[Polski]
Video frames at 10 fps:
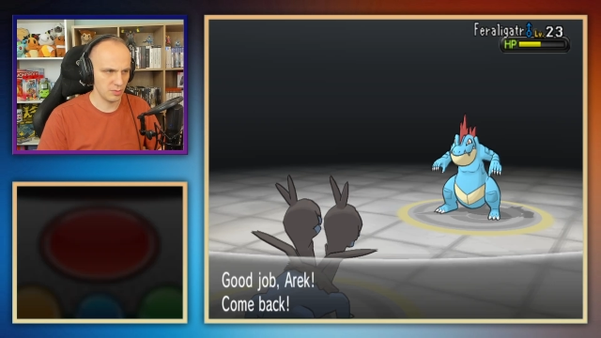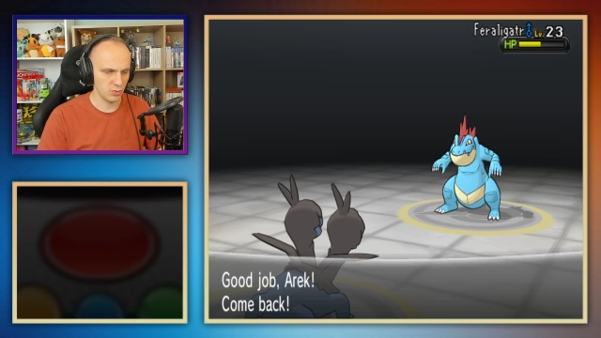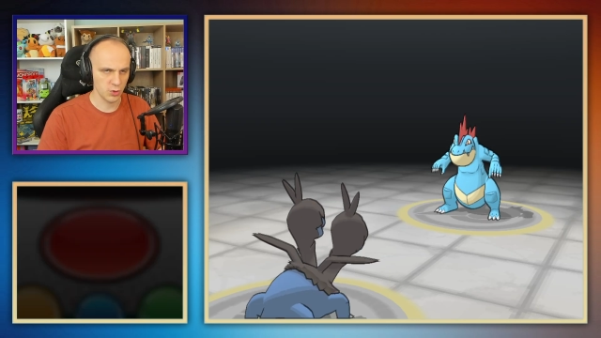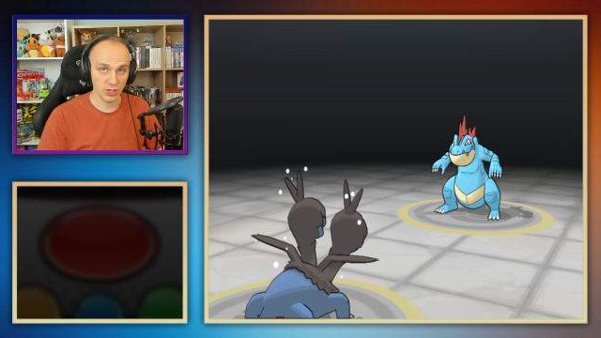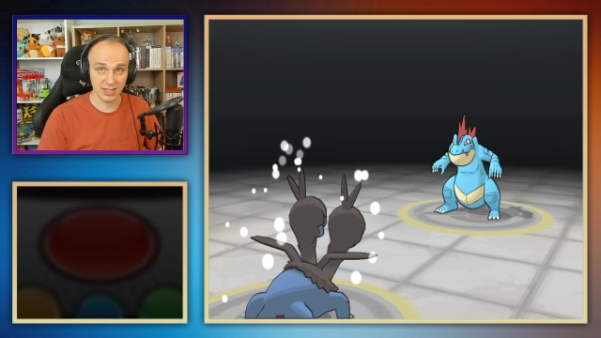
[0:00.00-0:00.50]

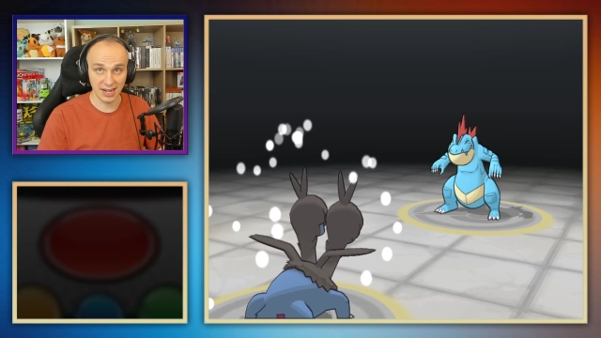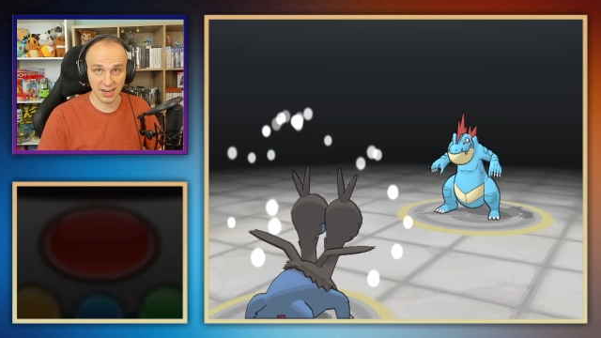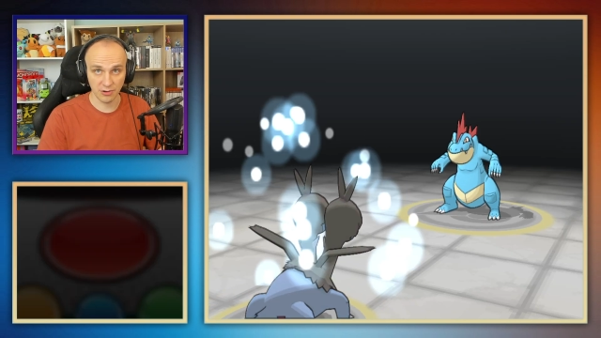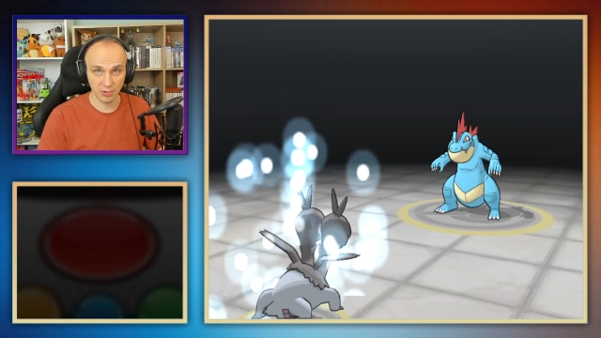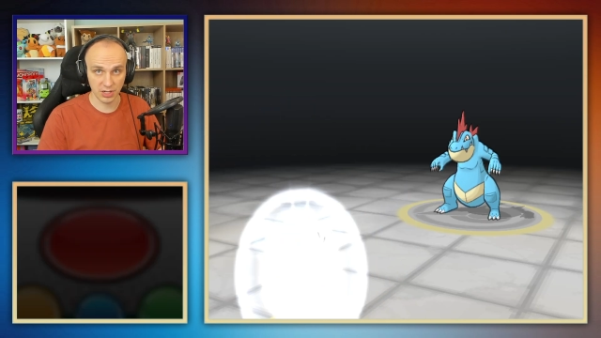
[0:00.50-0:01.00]
Może
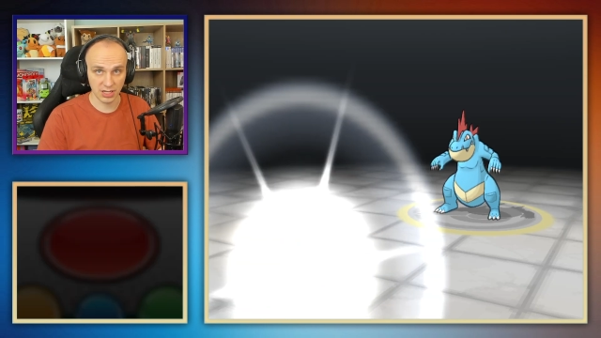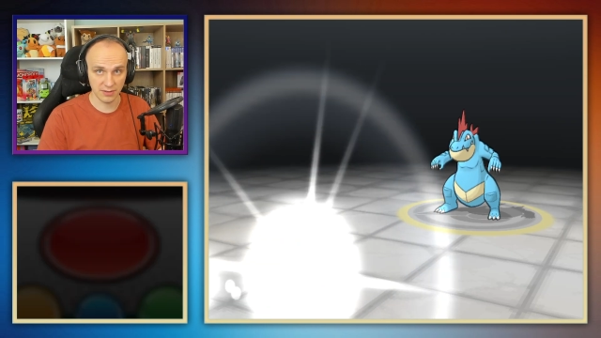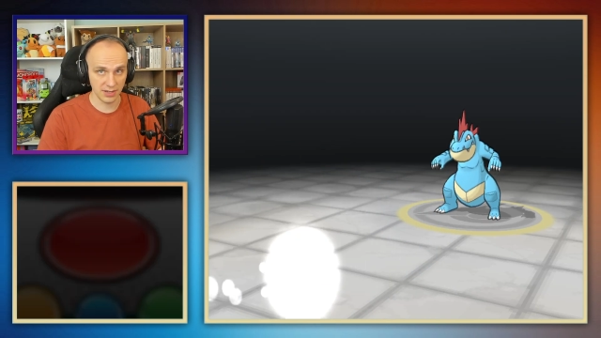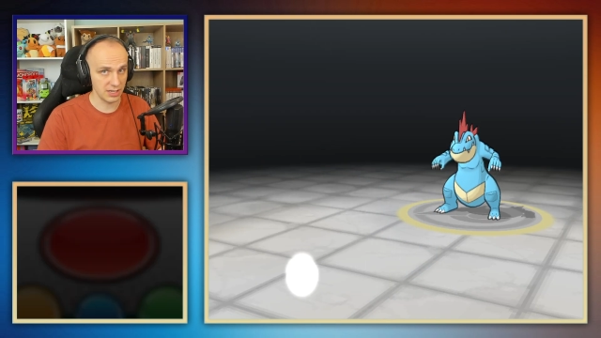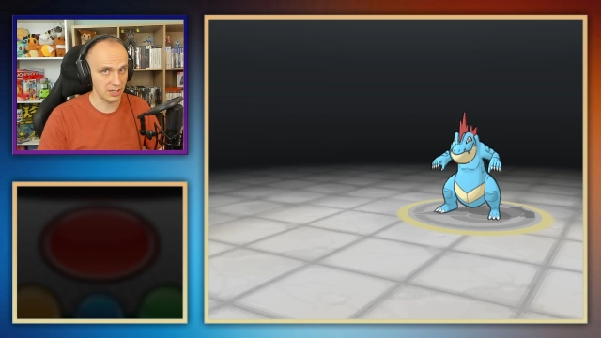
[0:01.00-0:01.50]
Tranquil
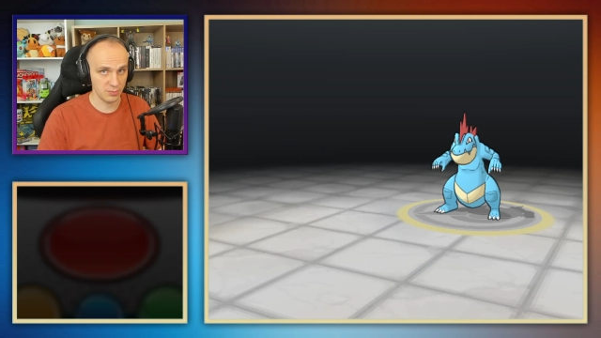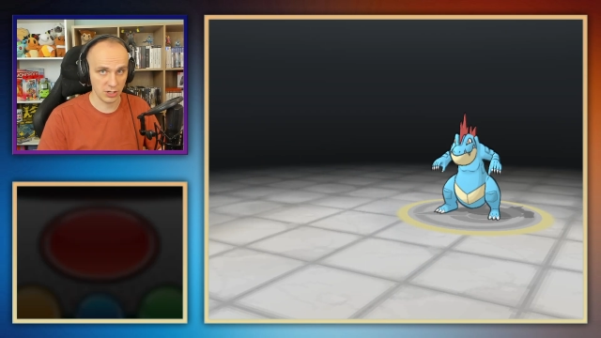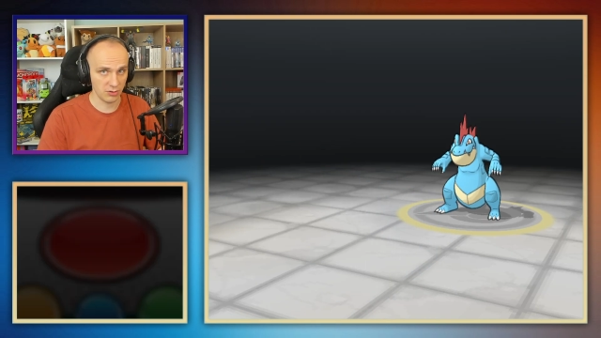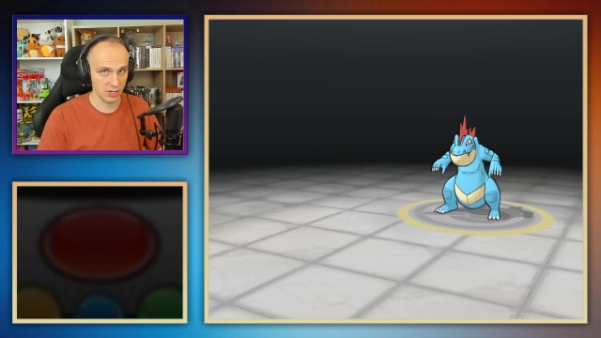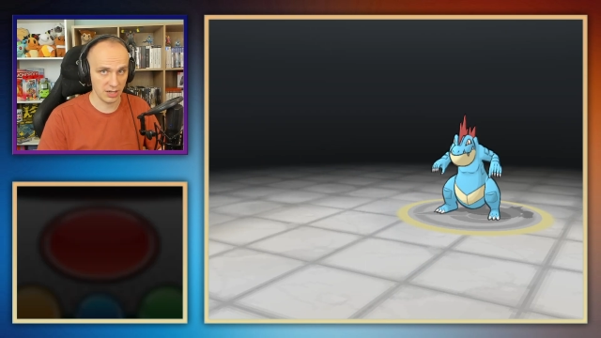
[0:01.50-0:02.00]
niech wejdzie,
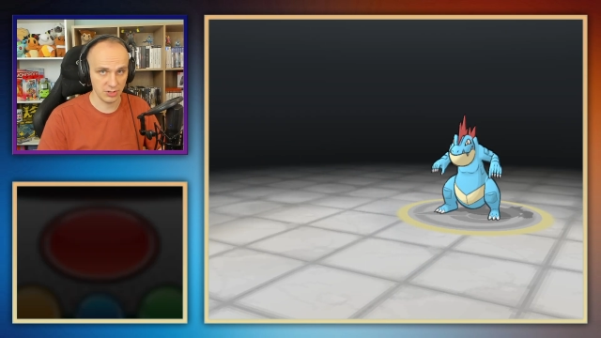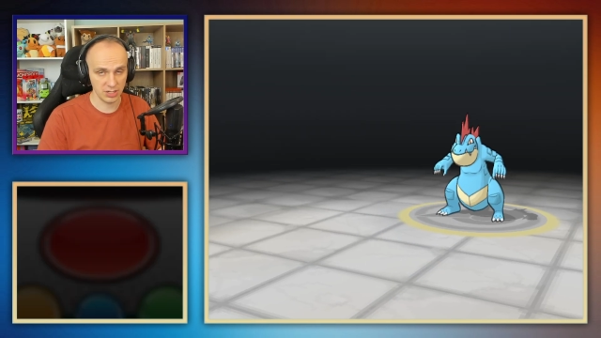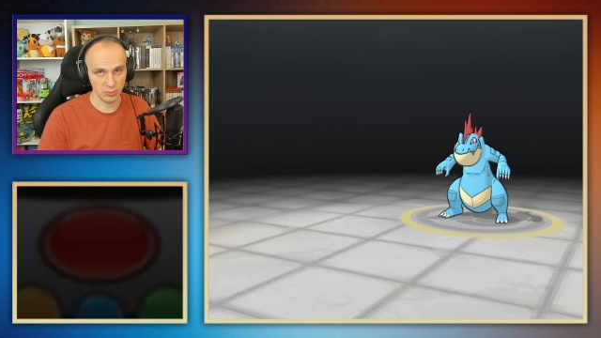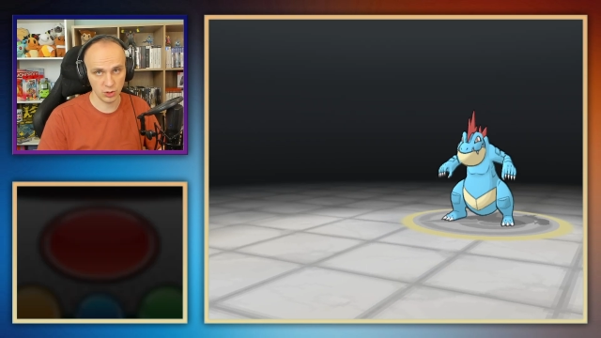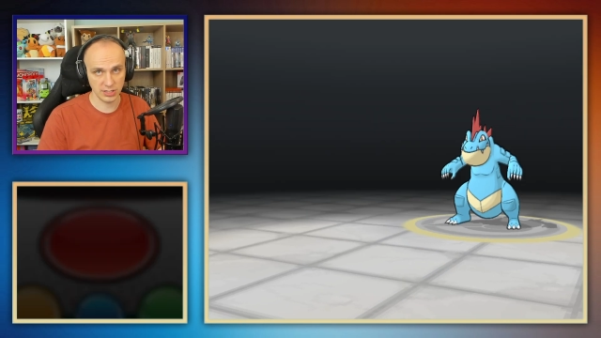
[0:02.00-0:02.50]
przekonamy
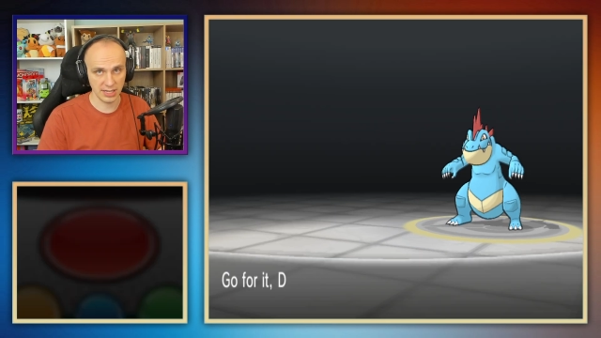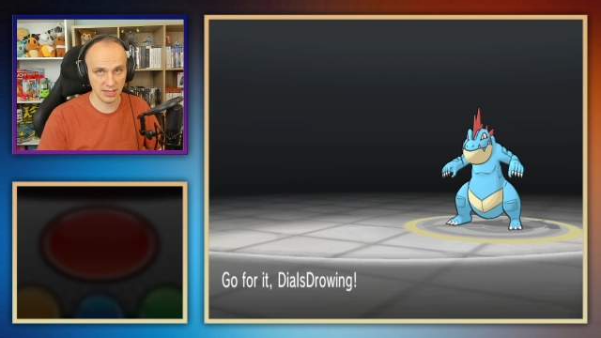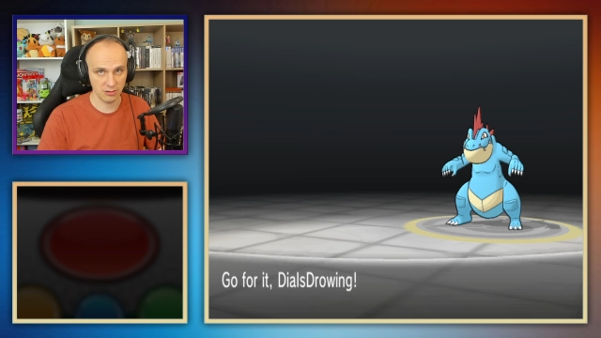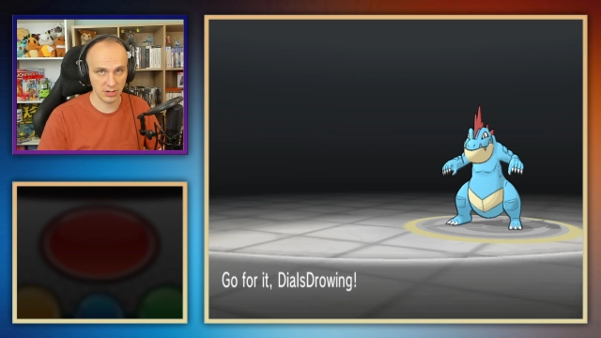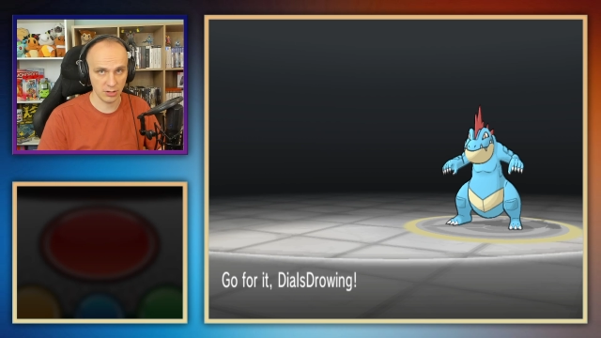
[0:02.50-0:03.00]
się. Może
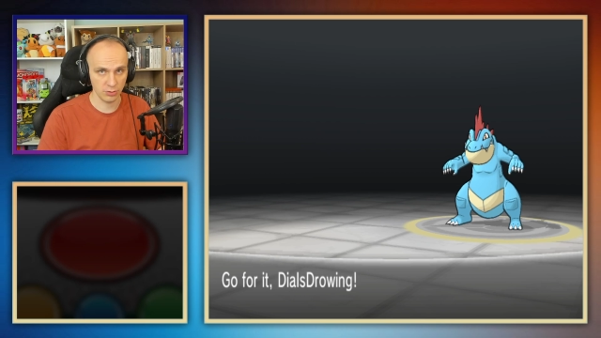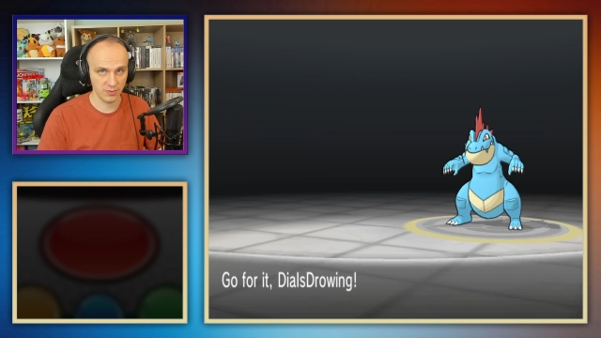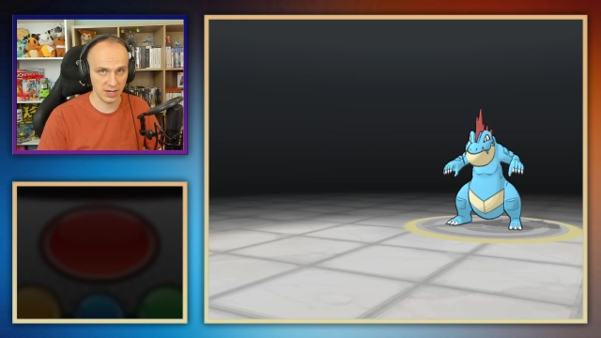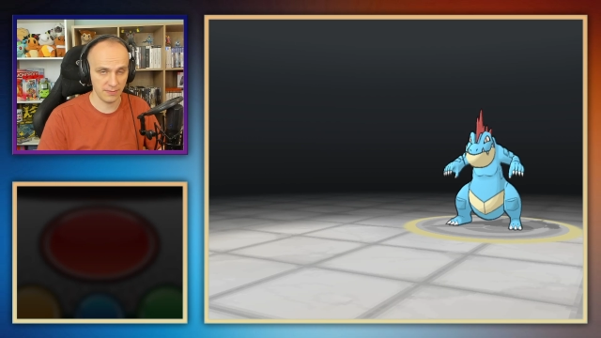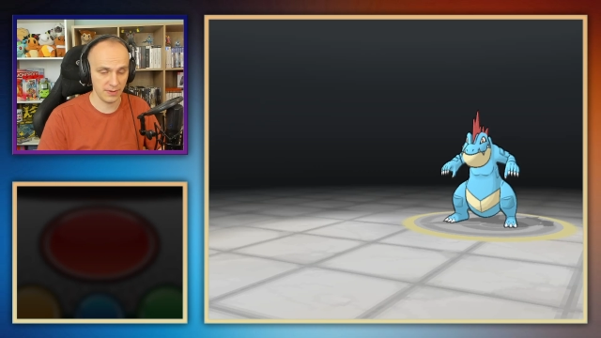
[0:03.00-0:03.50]
dostanie akurat not
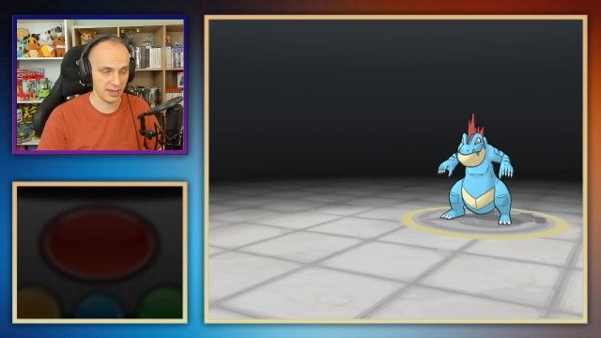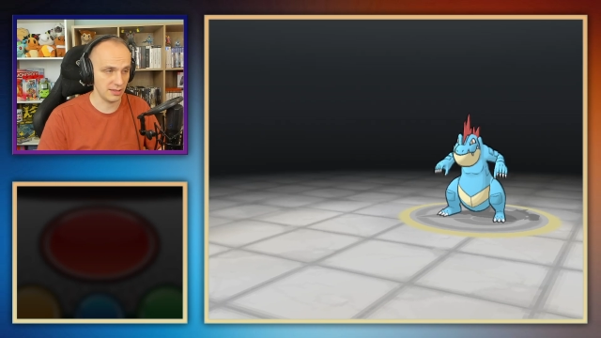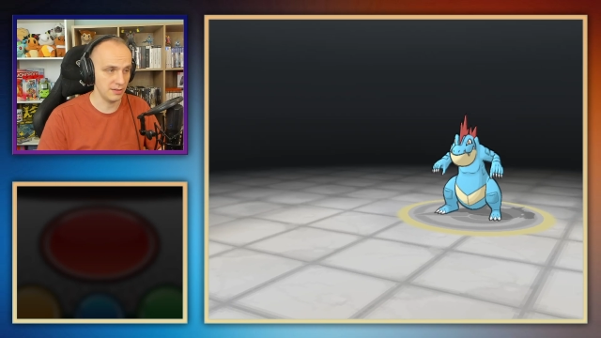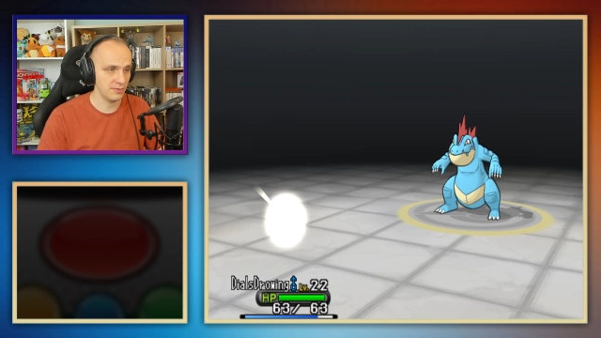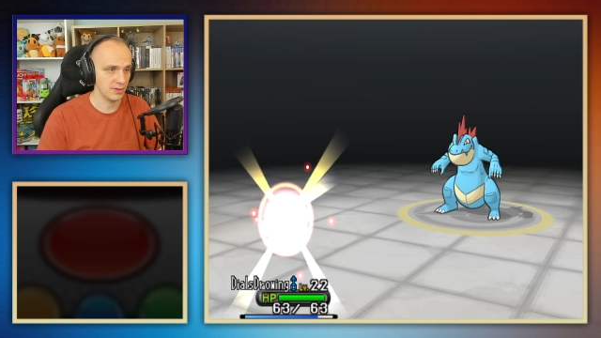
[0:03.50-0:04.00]
very
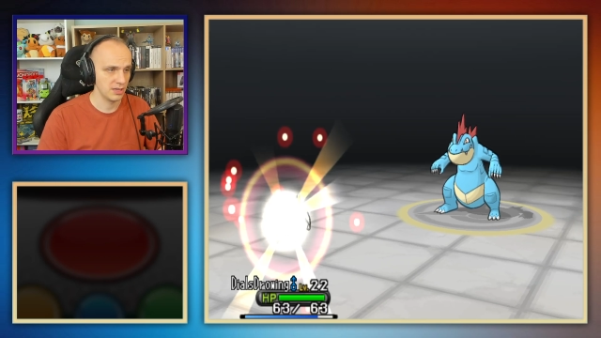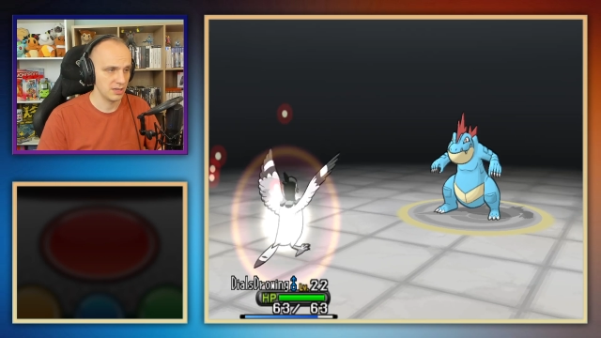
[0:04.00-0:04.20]
effective.